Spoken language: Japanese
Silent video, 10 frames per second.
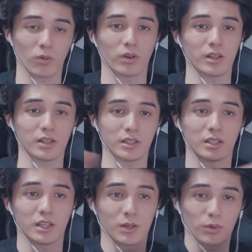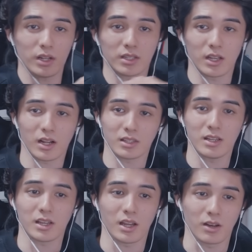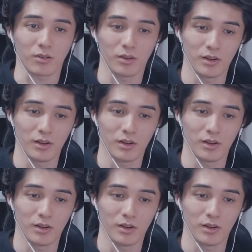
こう、紐で繋がってんじゃないの。